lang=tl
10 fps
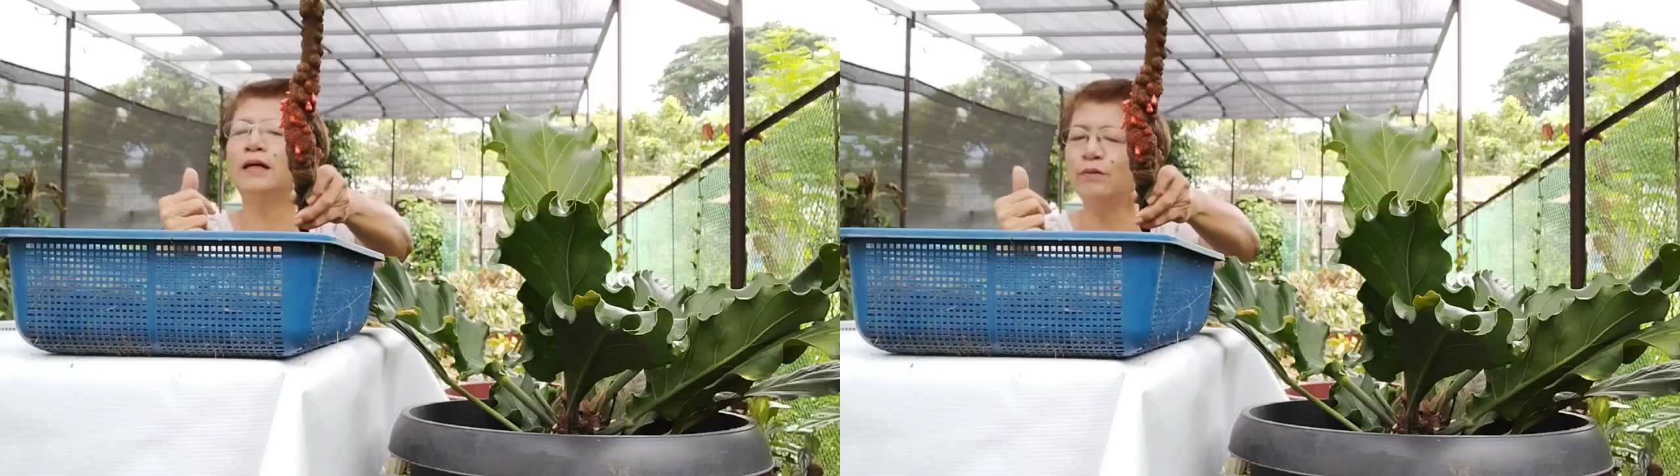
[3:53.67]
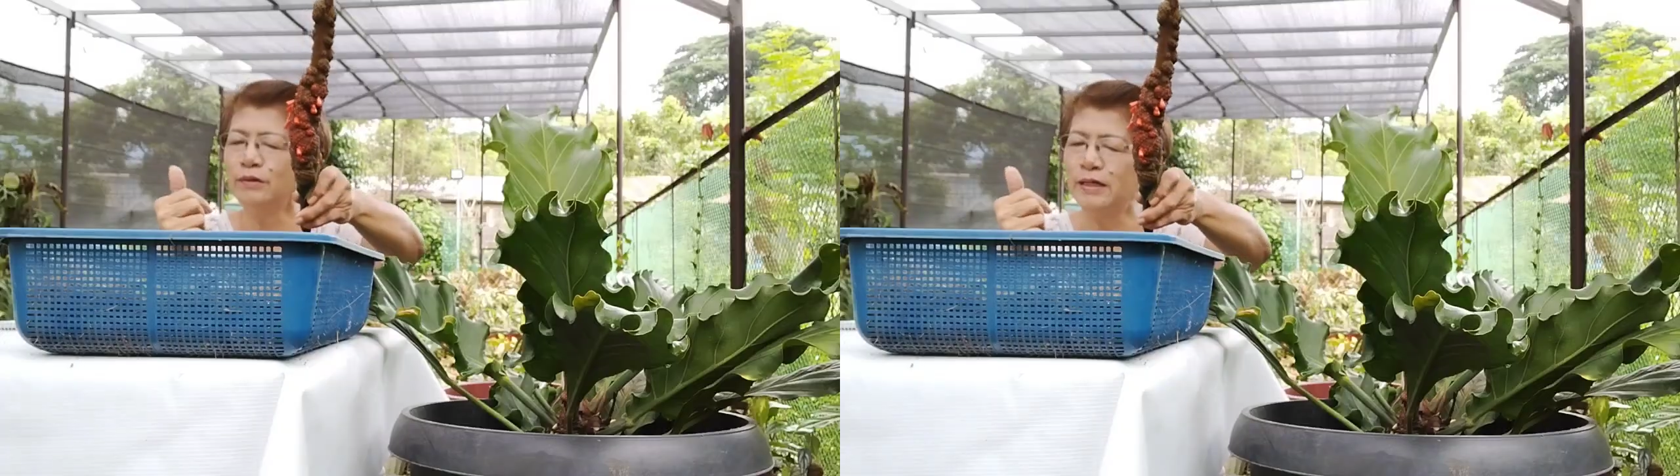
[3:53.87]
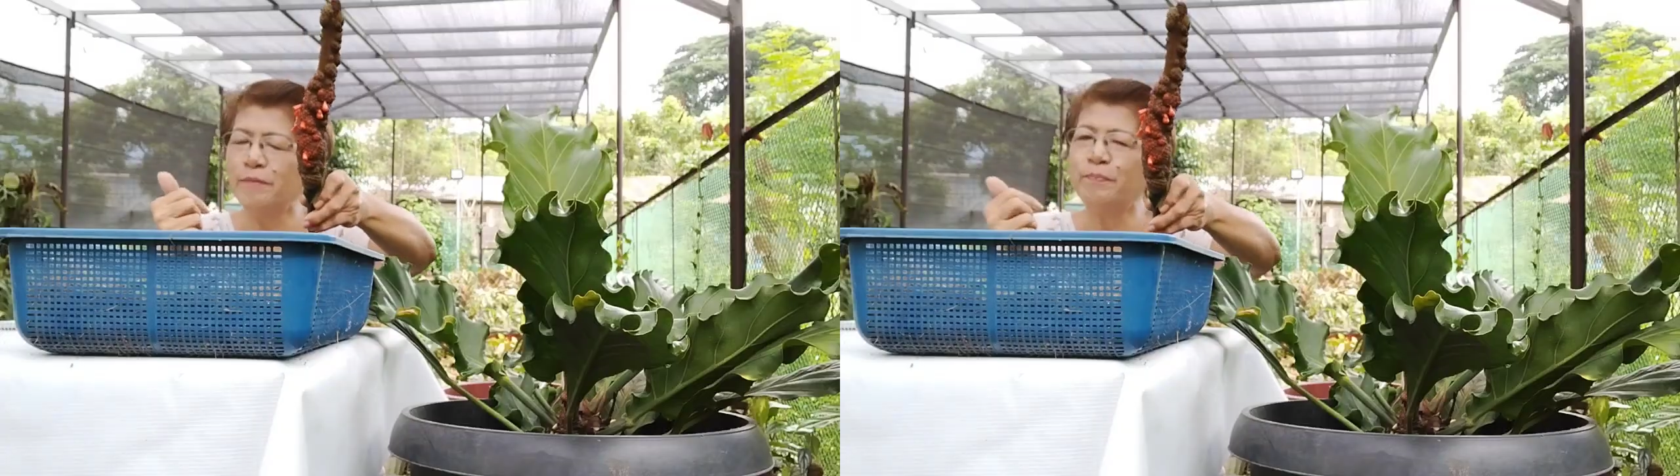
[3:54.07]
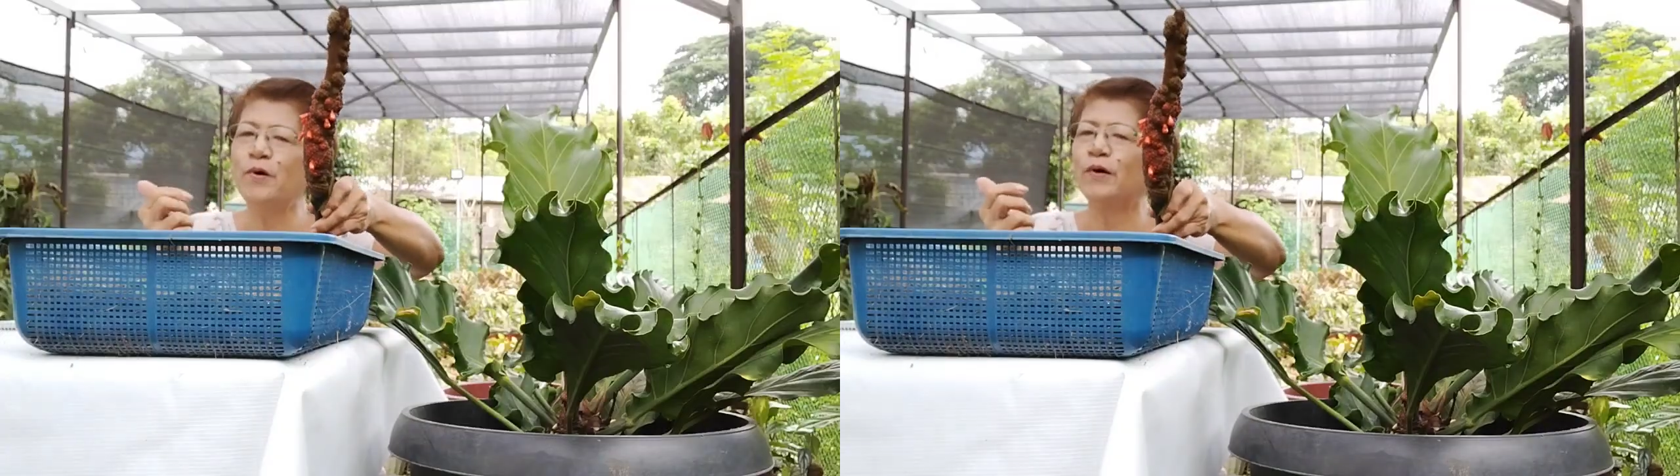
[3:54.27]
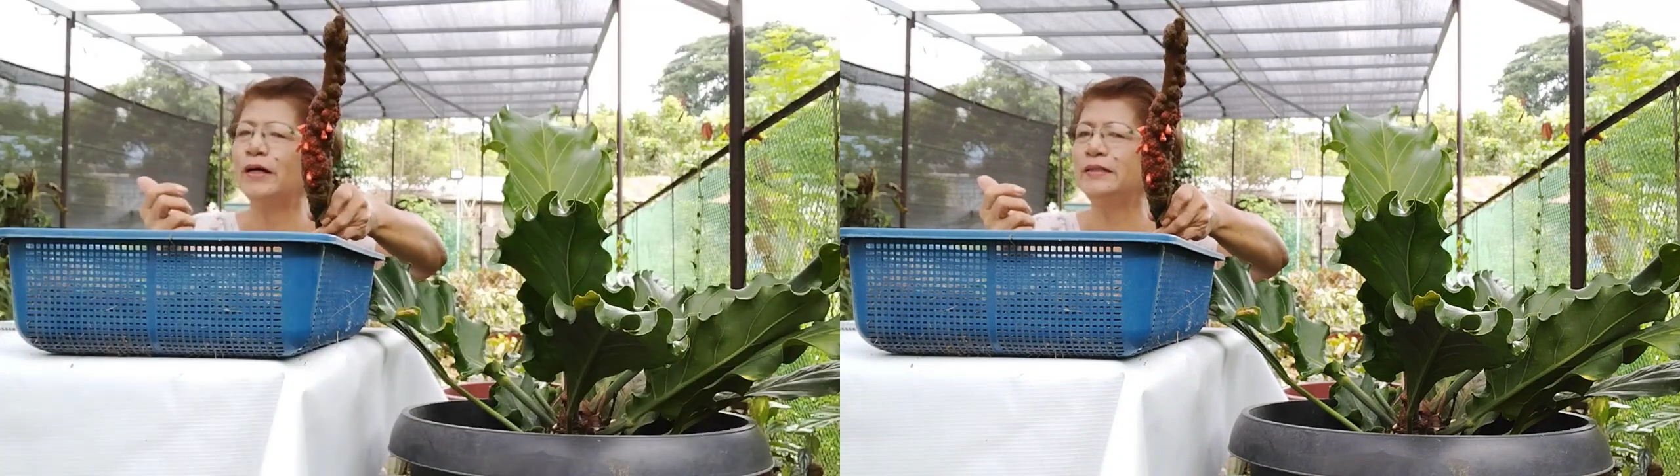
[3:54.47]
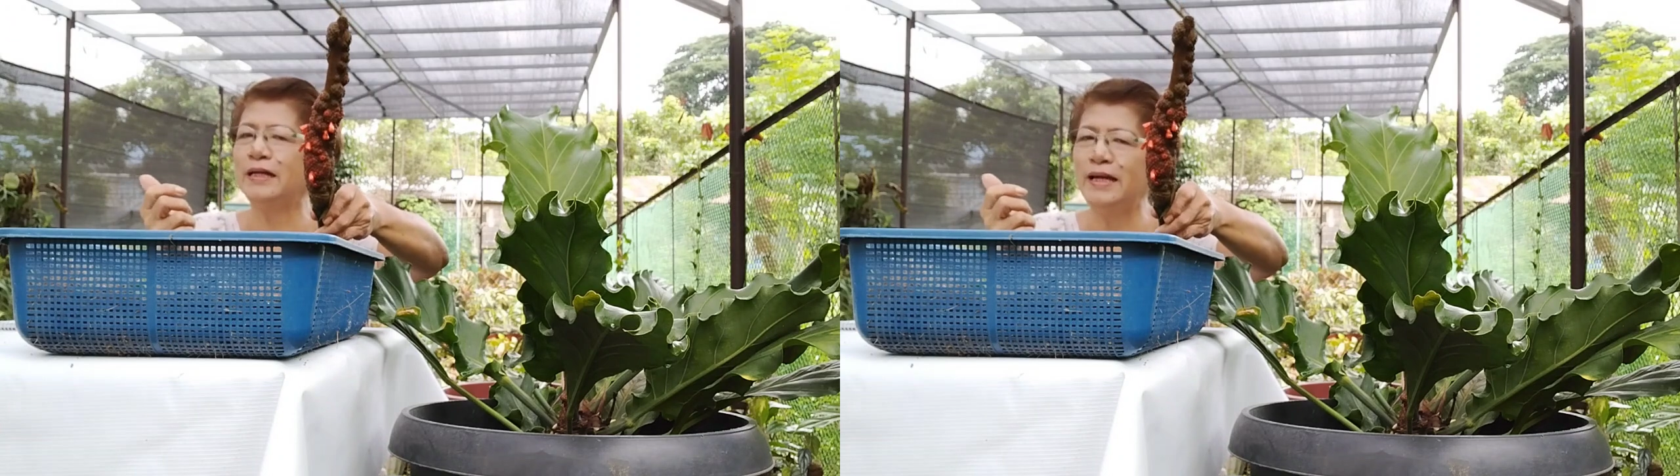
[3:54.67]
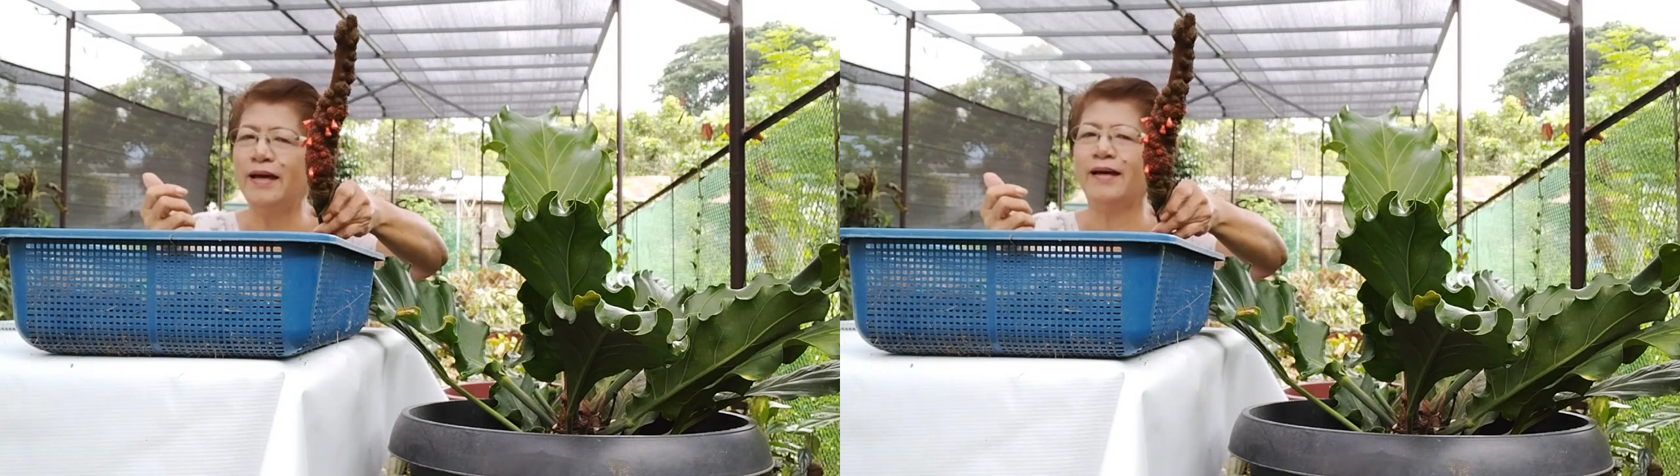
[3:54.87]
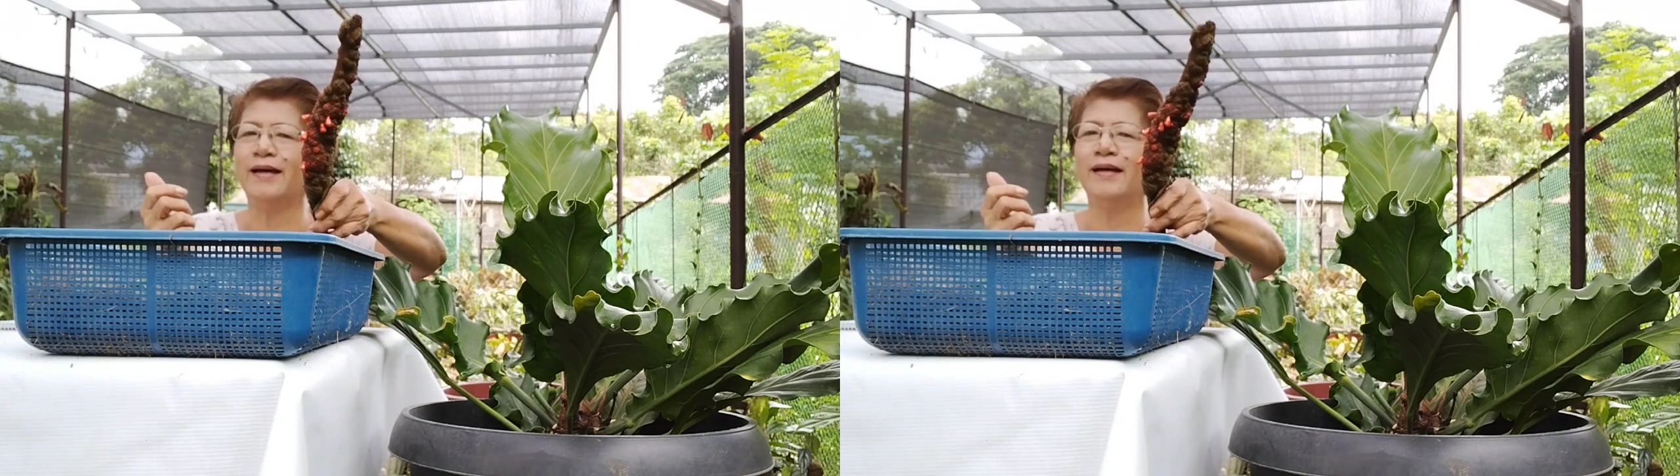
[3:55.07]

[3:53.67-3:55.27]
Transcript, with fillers: Ganun lang po, kadali.